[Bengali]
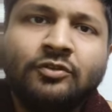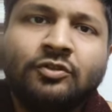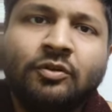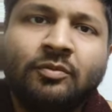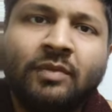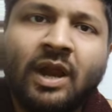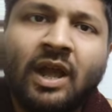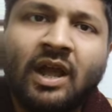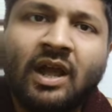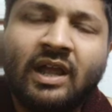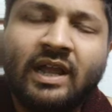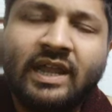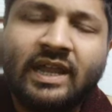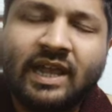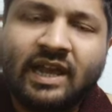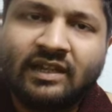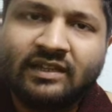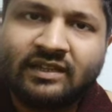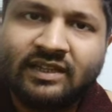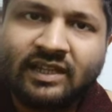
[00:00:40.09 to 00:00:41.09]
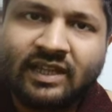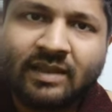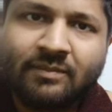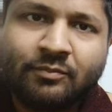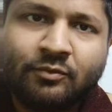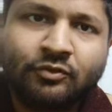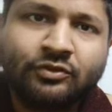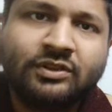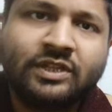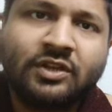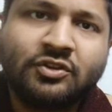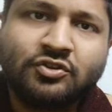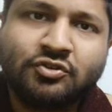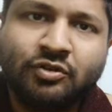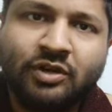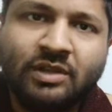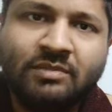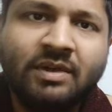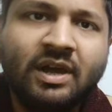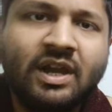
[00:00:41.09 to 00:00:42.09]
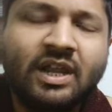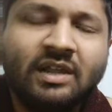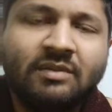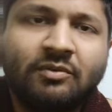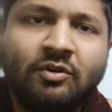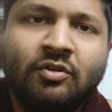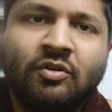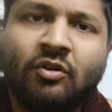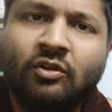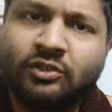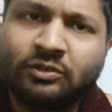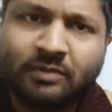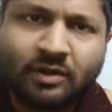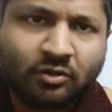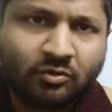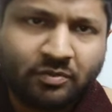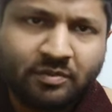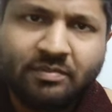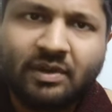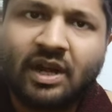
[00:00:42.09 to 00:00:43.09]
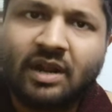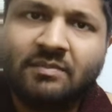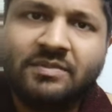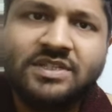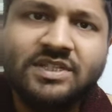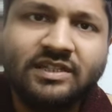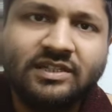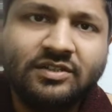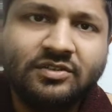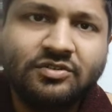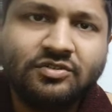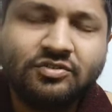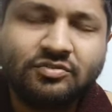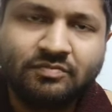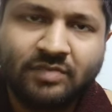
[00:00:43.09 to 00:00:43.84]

তোমরা এইখান থেকে প্রত্যেক শনিবার এবং অথবা রবিবার আমি যেদিন